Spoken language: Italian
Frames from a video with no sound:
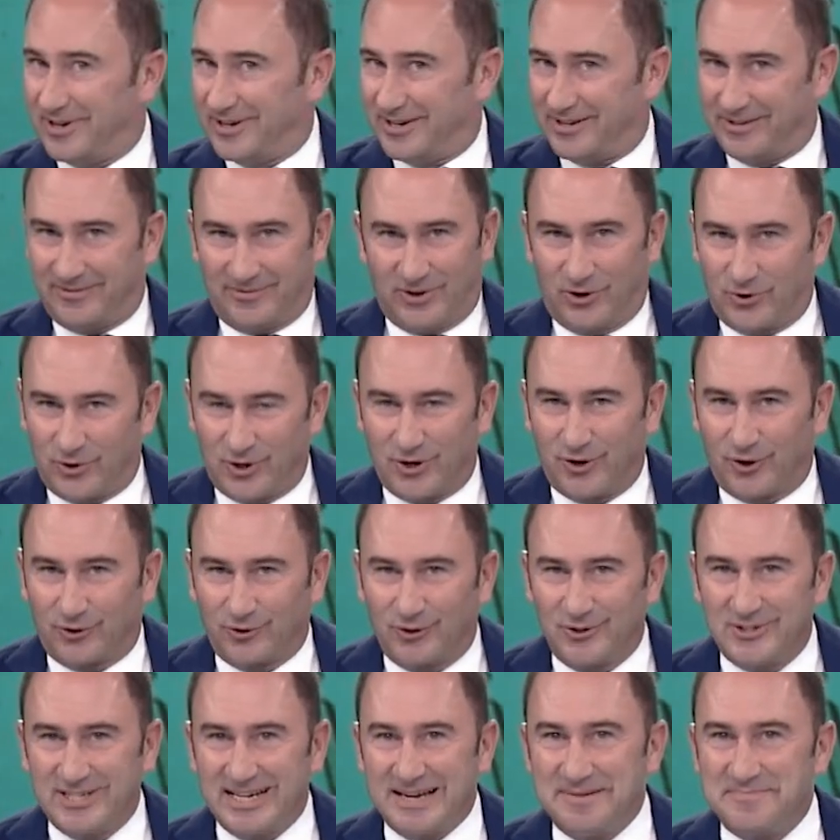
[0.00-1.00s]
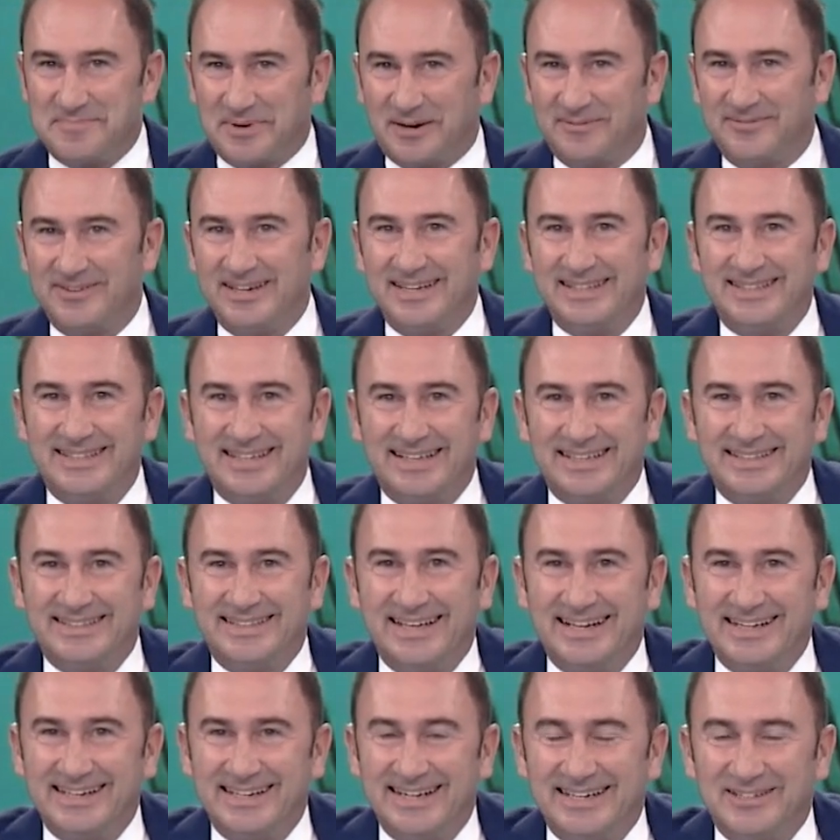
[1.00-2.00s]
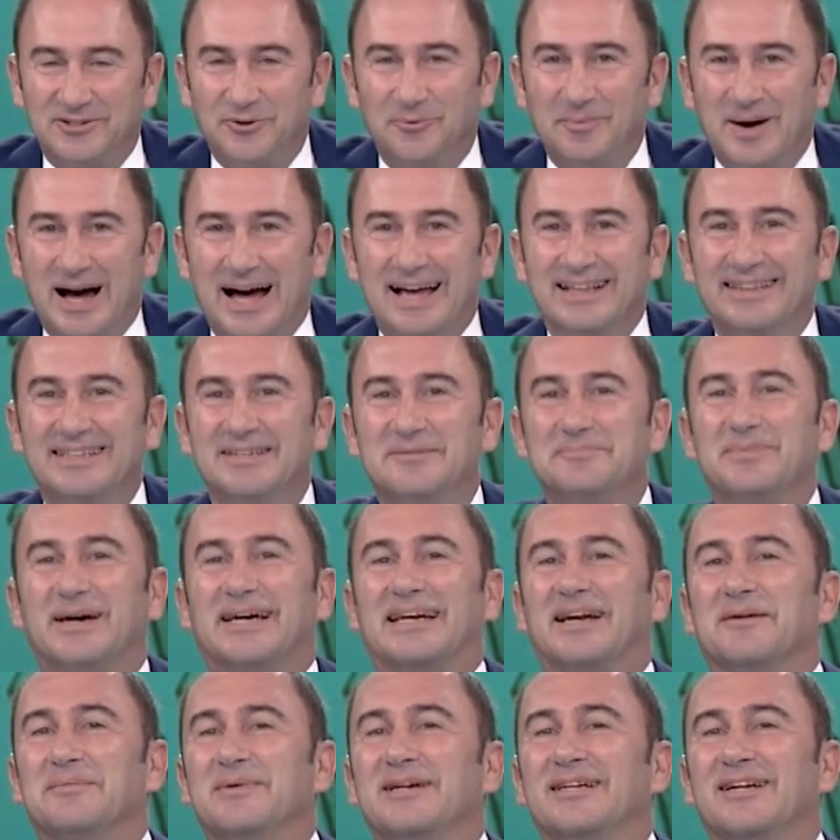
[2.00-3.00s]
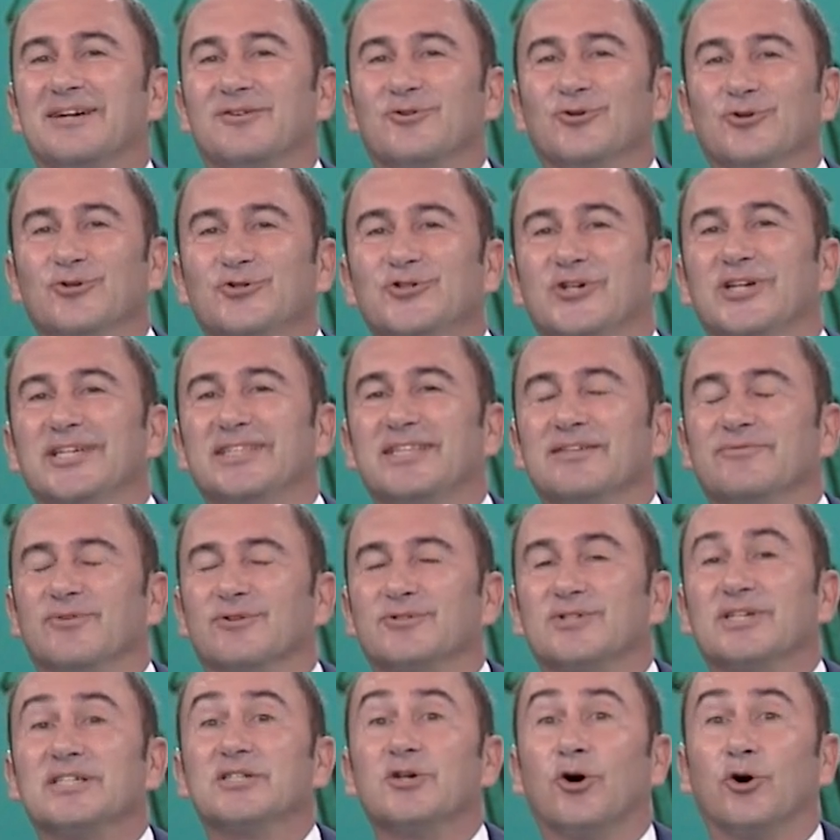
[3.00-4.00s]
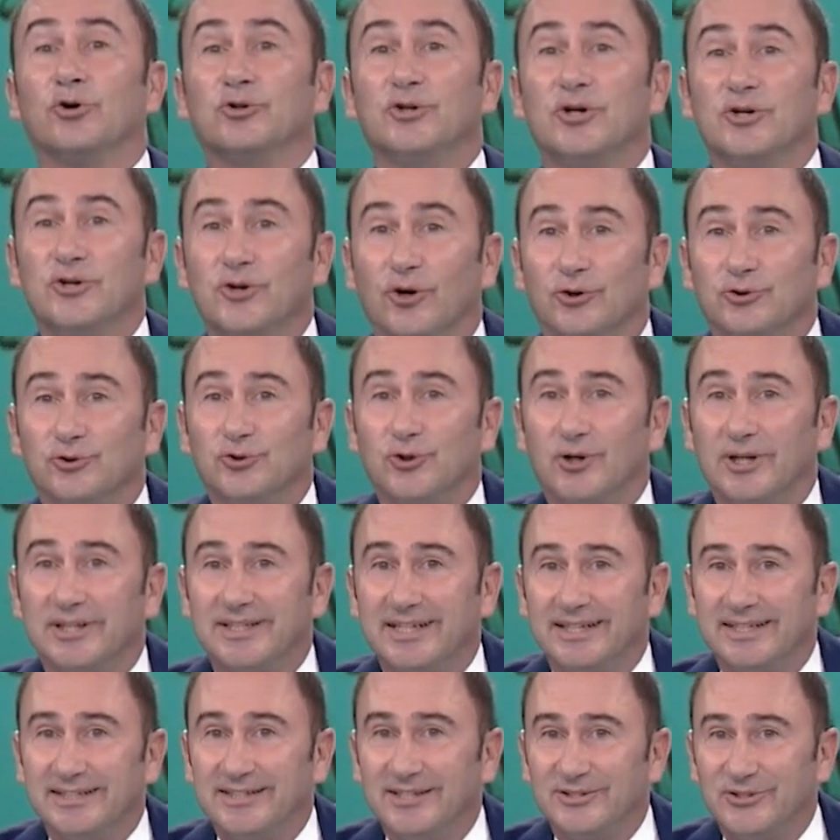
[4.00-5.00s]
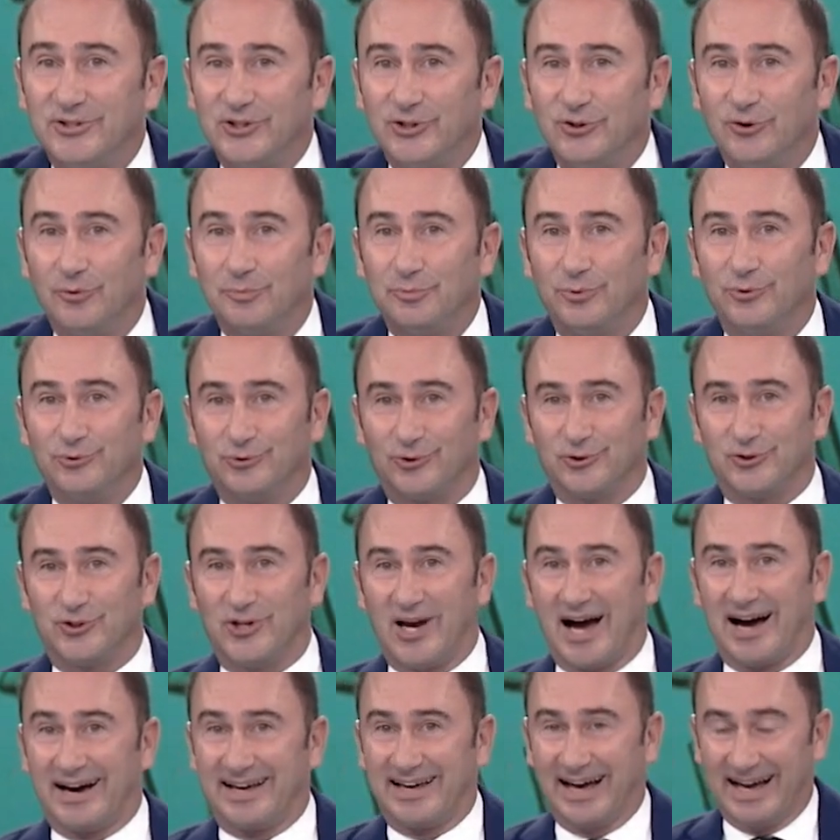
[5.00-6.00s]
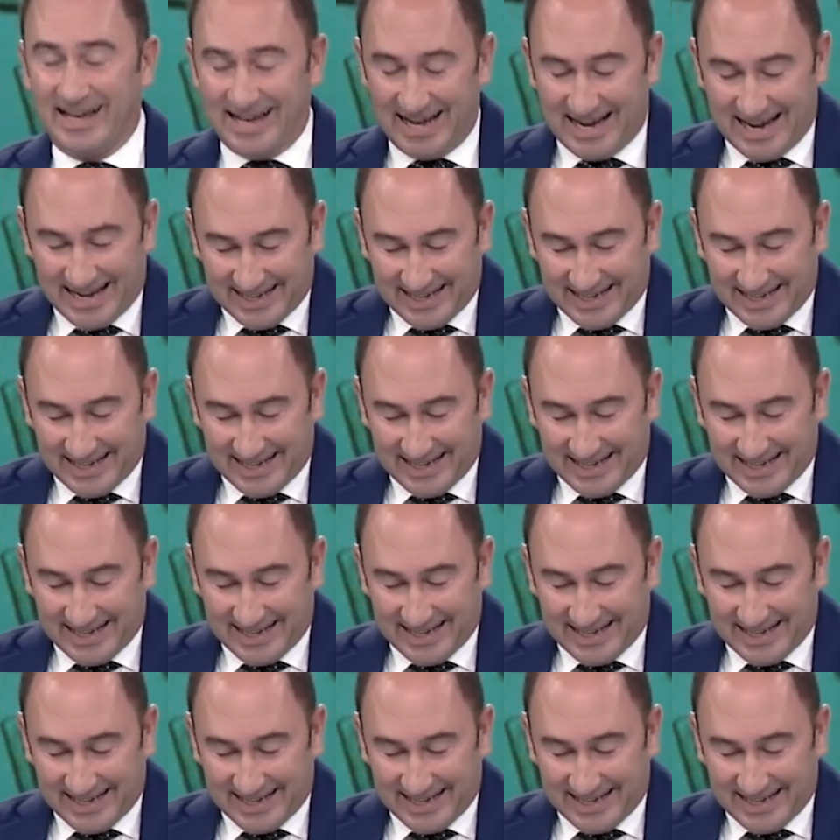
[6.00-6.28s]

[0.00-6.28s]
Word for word: eh, ve lo ricordo sempre, avete delle domande, beh, la la conoscete, i vostri soldi, chiocciolateleticino.ch.